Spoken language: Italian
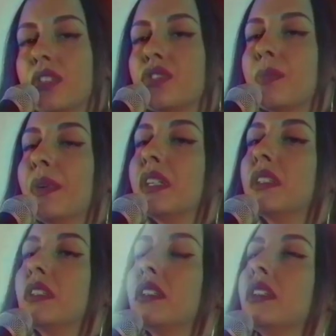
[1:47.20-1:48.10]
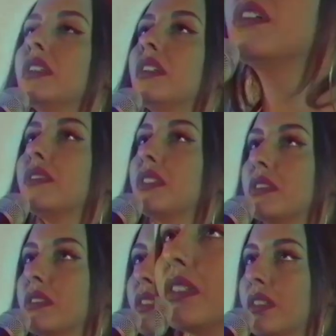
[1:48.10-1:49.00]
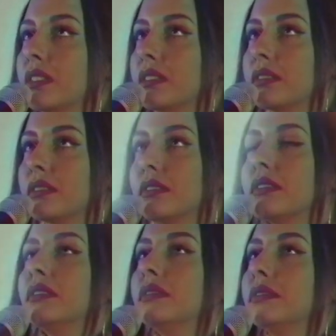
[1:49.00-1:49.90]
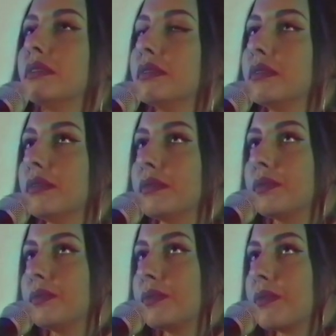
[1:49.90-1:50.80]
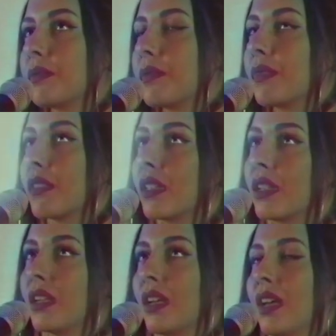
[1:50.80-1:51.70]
personalmente non ho mai riscontrato problemi perché comunque essendo